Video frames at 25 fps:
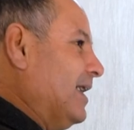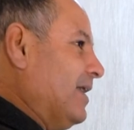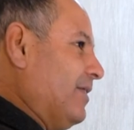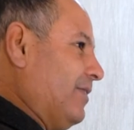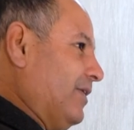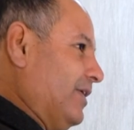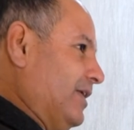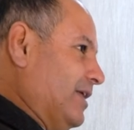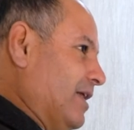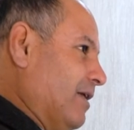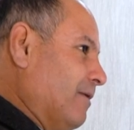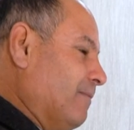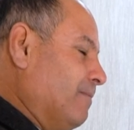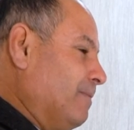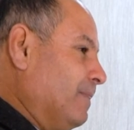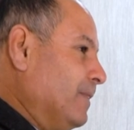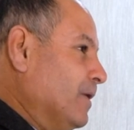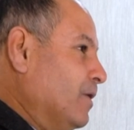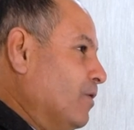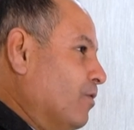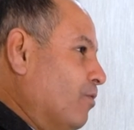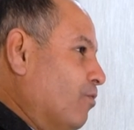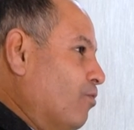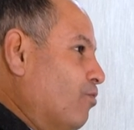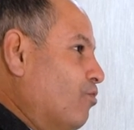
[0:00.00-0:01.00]
هذه
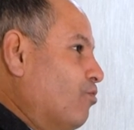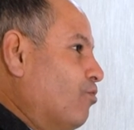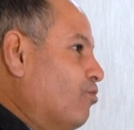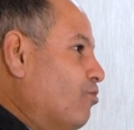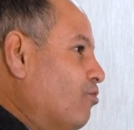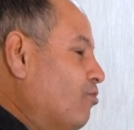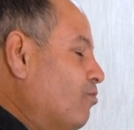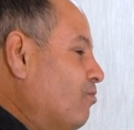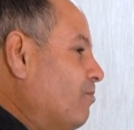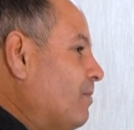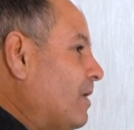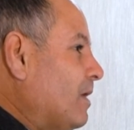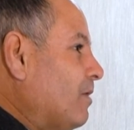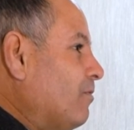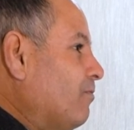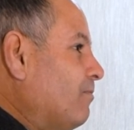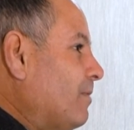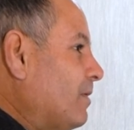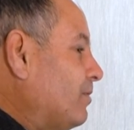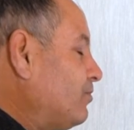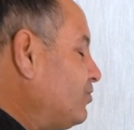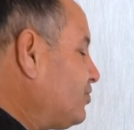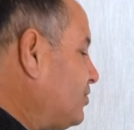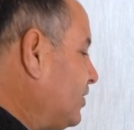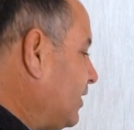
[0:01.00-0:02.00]

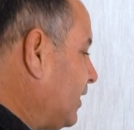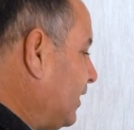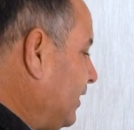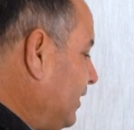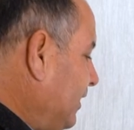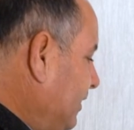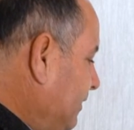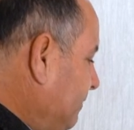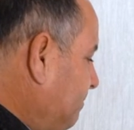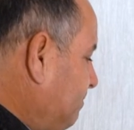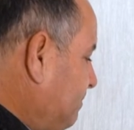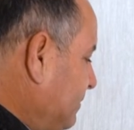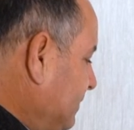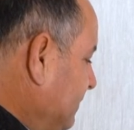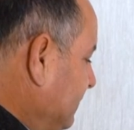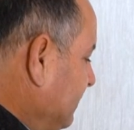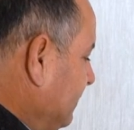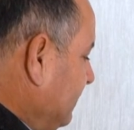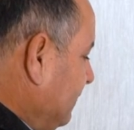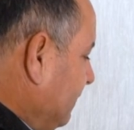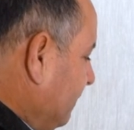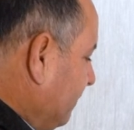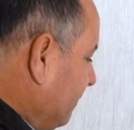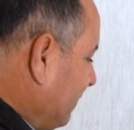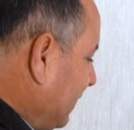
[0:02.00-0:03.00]
وماهوش غريب
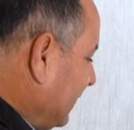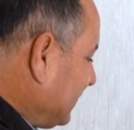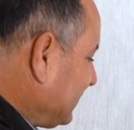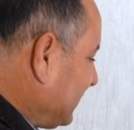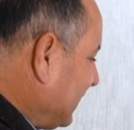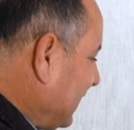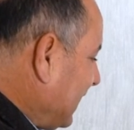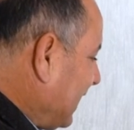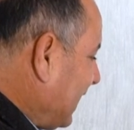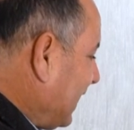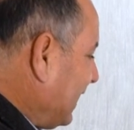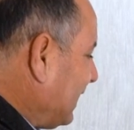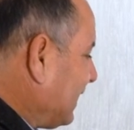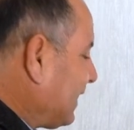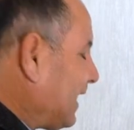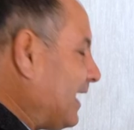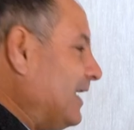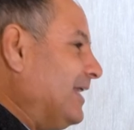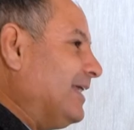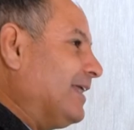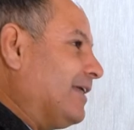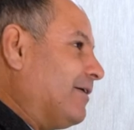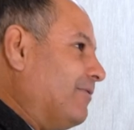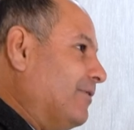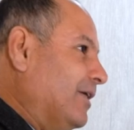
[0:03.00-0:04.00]
معناتها على
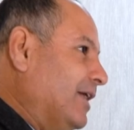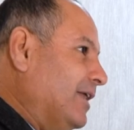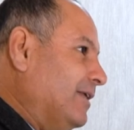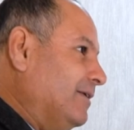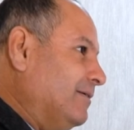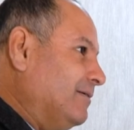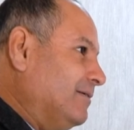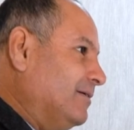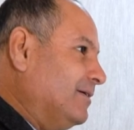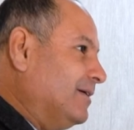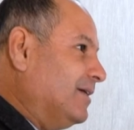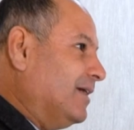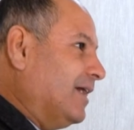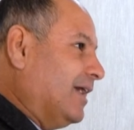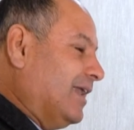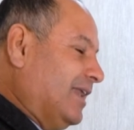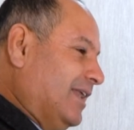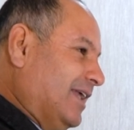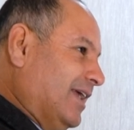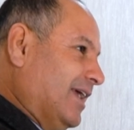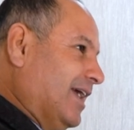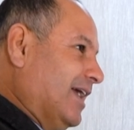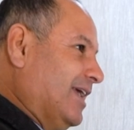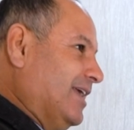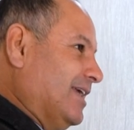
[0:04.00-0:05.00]
القيروان
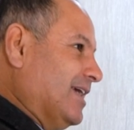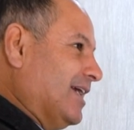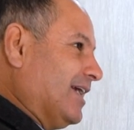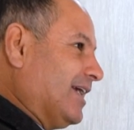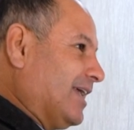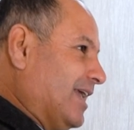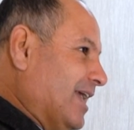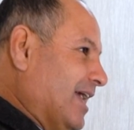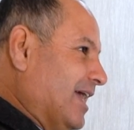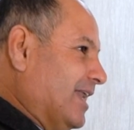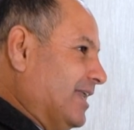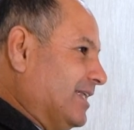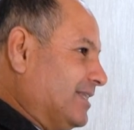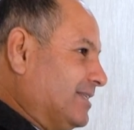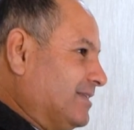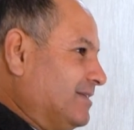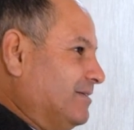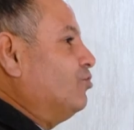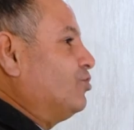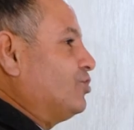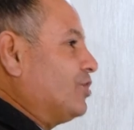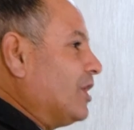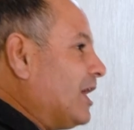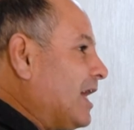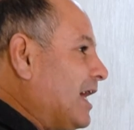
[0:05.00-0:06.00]
اللي هي كانت
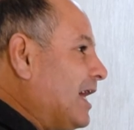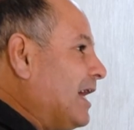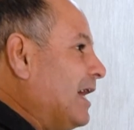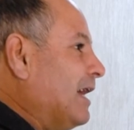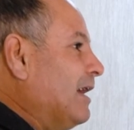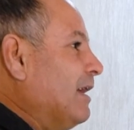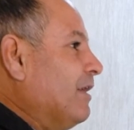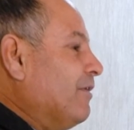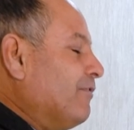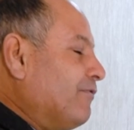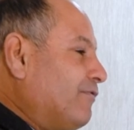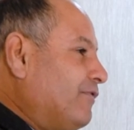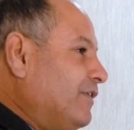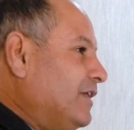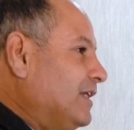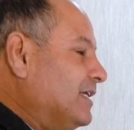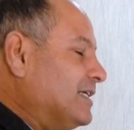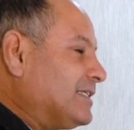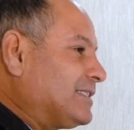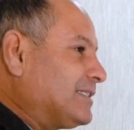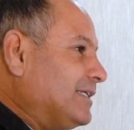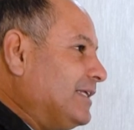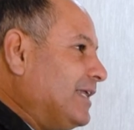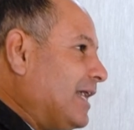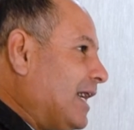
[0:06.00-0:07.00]
مشعة
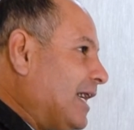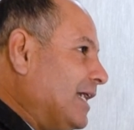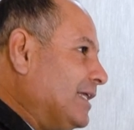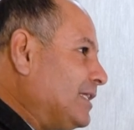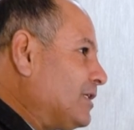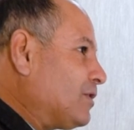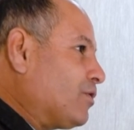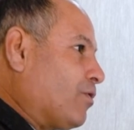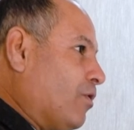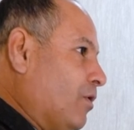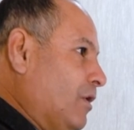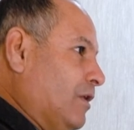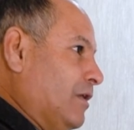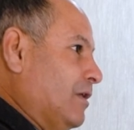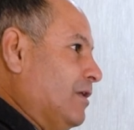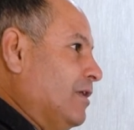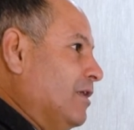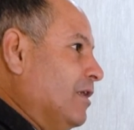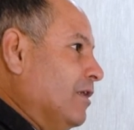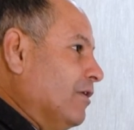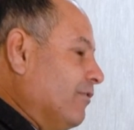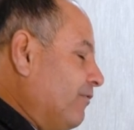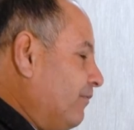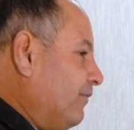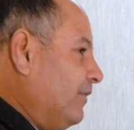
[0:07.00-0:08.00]
في الصناعات الكل
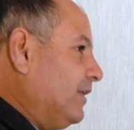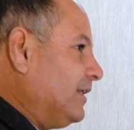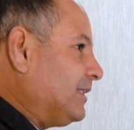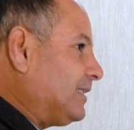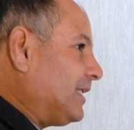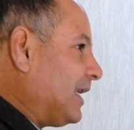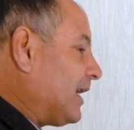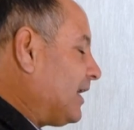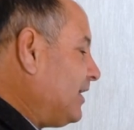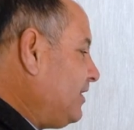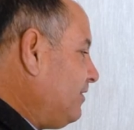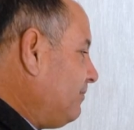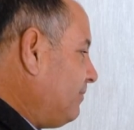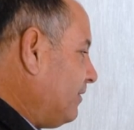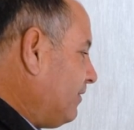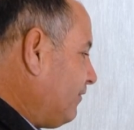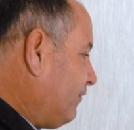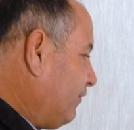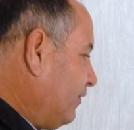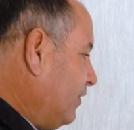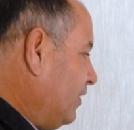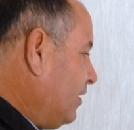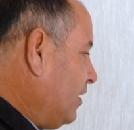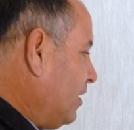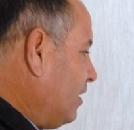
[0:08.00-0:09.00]
في تقريبا
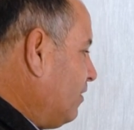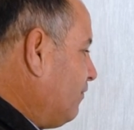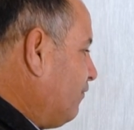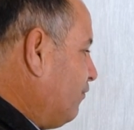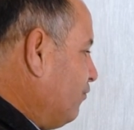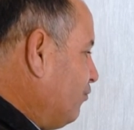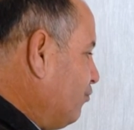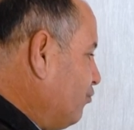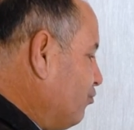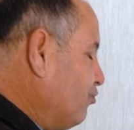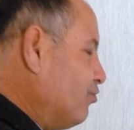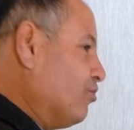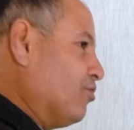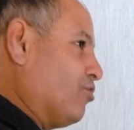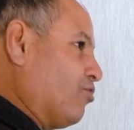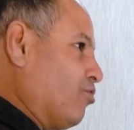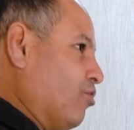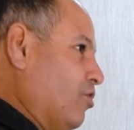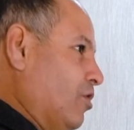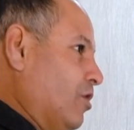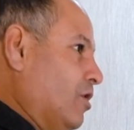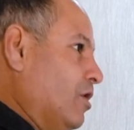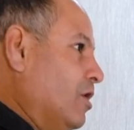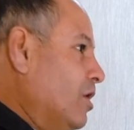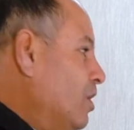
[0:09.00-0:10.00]
في الفنون
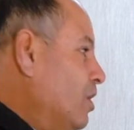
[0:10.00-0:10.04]
الكل